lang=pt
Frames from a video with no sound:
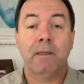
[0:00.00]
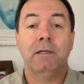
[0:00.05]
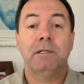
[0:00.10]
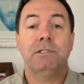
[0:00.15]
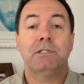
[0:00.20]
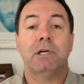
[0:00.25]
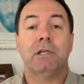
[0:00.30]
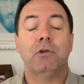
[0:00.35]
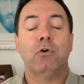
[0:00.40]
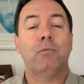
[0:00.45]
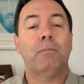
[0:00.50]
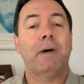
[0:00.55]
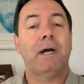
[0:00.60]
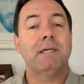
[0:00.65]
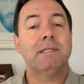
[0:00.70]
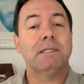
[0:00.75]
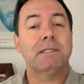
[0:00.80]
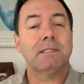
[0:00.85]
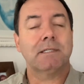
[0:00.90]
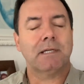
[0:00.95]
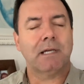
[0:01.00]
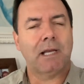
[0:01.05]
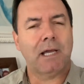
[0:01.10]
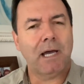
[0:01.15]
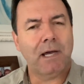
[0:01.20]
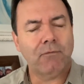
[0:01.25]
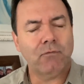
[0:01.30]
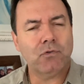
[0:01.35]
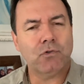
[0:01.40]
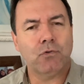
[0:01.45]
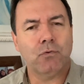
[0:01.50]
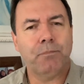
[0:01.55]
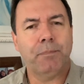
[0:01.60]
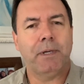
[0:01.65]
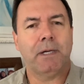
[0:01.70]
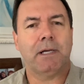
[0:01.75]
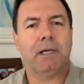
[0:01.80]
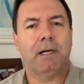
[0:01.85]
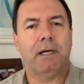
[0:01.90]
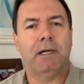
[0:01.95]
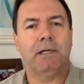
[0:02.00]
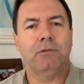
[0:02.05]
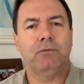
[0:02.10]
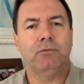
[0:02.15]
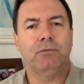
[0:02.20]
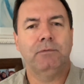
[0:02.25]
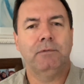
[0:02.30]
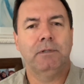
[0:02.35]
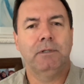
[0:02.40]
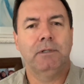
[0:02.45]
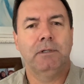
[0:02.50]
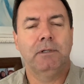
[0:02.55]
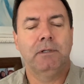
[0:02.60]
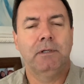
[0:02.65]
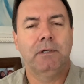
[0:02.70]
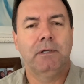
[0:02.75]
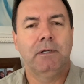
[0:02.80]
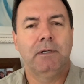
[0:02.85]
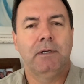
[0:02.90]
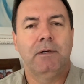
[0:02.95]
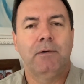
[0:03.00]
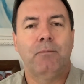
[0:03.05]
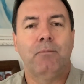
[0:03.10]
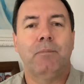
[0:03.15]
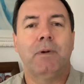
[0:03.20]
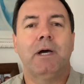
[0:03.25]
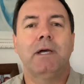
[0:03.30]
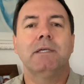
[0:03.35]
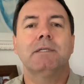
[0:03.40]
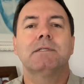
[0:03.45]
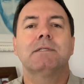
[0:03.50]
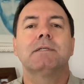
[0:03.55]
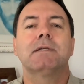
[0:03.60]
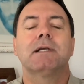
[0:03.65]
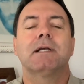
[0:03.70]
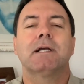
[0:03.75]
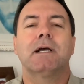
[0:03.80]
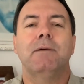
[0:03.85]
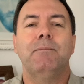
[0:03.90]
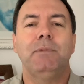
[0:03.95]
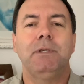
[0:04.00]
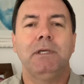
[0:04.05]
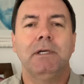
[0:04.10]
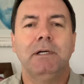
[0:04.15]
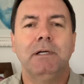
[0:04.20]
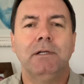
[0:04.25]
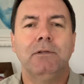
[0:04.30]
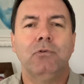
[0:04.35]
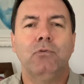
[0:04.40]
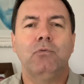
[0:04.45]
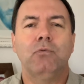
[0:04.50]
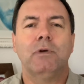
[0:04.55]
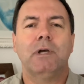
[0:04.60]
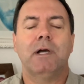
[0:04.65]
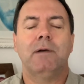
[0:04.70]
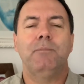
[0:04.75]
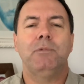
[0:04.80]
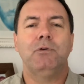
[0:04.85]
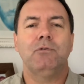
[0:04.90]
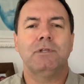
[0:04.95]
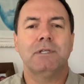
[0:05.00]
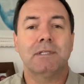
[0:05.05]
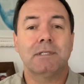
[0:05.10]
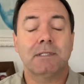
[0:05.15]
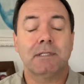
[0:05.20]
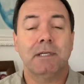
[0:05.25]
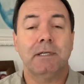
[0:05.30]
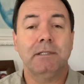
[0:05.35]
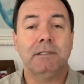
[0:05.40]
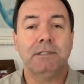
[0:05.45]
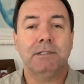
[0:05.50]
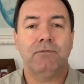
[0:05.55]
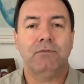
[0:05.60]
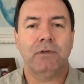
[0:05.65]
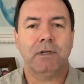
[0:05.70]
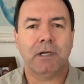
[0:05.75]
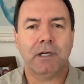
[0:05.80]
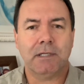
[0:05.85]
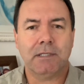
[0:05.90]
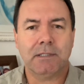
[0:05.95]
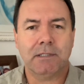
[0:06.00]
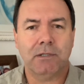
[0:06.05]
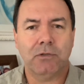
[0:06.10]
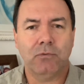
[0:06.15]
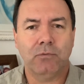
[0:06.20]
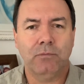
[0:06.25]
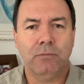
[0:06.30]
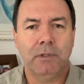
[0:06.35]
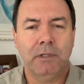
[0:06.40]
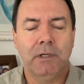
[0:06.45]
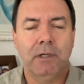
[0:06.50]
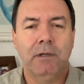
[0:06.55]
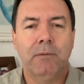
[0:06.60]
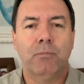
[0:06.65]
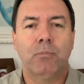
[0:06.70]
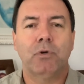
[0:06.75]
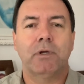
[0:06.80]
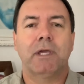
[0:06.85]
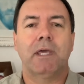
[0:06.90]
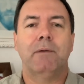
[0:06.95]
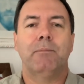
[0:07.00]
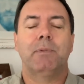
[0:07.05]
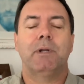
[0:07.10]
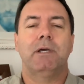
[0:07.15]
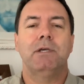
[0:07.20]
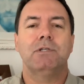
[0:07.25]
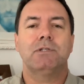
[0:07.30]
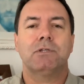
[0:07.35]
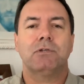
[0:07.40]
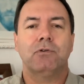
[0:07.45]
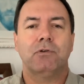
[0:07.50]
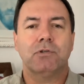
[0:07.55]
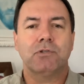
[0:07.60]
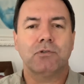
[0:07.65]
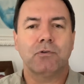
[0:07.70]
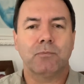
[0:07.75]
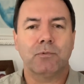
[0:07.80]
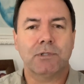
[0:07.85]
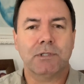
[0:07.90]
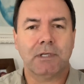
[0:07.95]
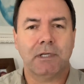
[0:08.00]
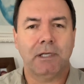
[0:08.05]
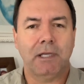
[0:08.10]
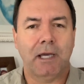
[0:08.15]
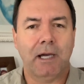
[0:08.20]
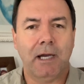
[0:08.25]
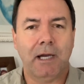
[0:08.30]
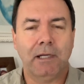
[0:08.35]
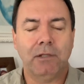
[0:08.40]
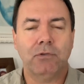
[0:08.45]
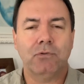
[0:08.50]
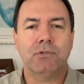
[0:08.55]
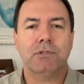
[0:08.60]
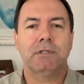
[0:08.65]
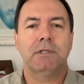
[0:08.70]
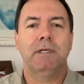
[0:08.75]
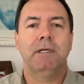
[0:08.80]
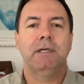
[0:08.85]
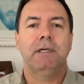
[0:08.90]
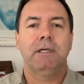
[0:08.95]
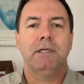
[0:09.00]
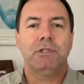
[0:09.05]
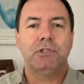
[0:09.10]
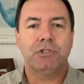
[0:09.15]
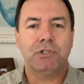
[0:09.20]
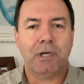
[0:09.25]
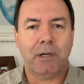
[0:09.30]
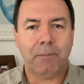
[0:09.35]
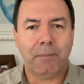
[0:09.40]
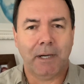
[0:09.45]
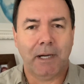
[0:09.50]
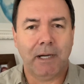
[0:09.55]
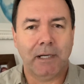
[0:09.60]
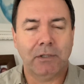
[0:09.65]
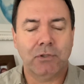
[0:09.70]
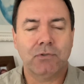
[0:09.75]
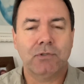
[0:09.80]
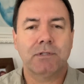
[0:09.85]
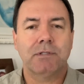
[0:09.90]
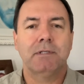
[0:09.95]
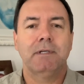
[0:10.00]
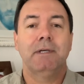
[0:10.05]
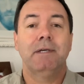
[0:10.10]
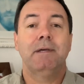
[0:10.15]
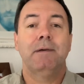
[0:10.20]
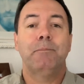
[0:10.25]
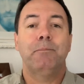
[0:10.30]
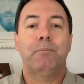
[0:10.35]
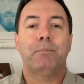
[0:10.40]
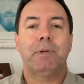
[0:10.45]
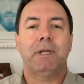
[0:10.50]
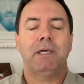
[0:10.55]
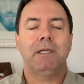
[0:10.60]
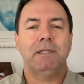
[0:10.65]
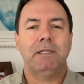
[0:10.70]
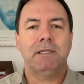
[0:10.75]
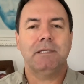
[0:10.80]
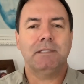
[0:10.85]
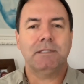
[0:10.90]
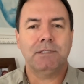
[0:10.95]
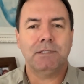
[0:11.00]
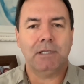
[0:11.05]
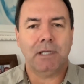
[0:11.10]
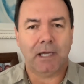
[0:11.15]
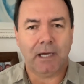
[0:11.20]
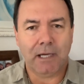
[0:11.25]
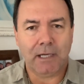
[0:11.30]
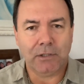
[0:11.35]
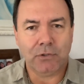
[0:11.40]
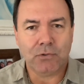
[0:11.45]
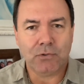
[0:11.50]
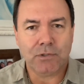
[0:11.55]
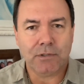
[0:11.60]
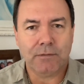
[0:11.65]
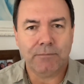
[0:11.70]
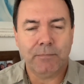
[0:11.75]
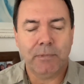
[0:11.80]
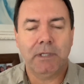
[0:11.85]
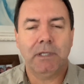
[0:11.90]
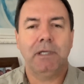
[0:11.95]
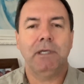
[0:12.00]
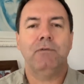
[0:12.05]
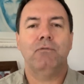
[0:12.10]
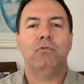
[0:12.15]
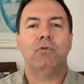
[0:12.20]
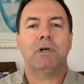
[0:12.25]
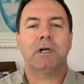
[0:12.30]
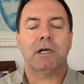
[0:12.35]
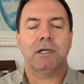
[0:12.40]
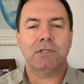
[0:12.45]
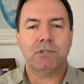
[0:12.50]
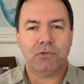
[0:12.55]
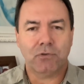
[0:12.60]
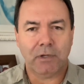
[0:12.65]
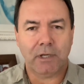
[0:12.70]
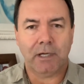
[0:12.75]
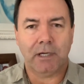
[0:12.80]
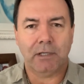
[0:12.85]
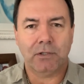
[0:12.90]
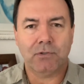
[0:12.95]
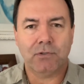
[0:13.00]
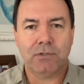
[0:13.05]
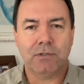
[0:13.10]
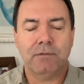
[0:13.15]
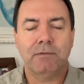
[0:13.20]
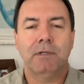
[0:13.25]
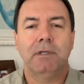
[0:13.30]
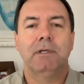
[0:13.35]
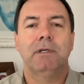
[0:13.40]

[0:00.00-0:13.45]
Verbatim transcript: Já não mais escravos do pecado, mas caminhando num caminho de santificação, porque é para isso que nós somos criados, chamados, predestinados e vocacionados